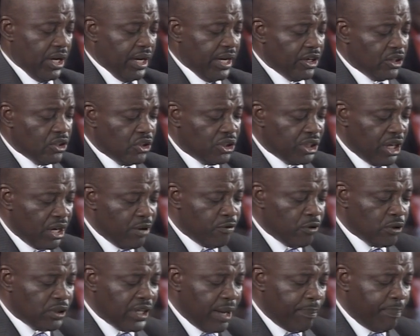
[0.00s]
Je ne
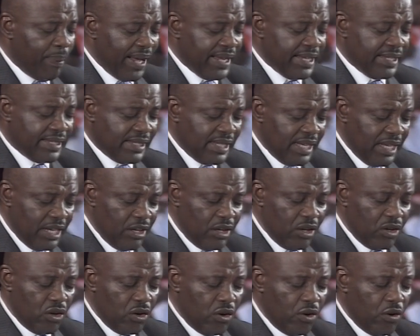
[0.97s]
voudrais pas ici
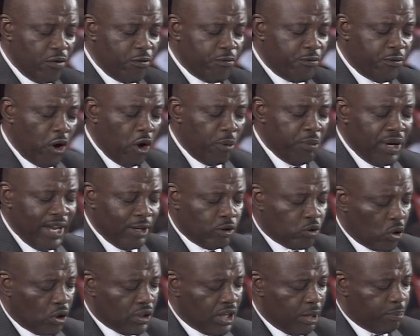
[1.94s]
formuler
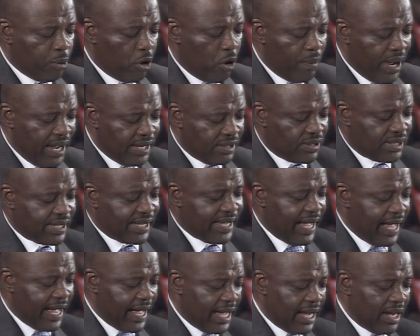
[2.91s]
trop de promesses
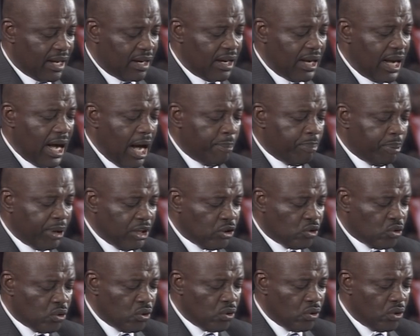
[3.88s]
car, après
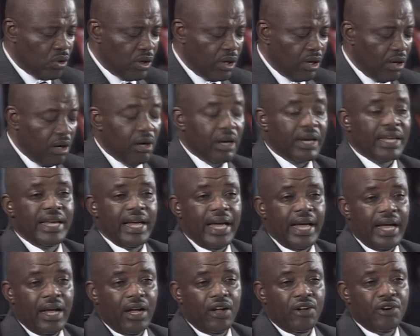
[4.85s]
tout, rien
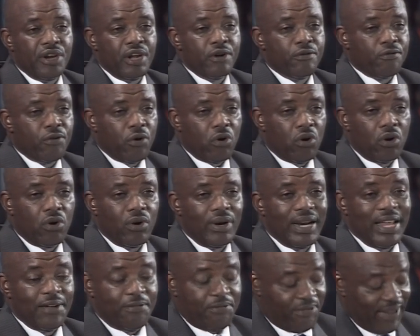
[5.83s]
ne vaut les
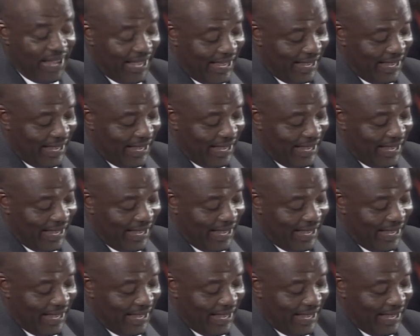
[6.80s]
faits.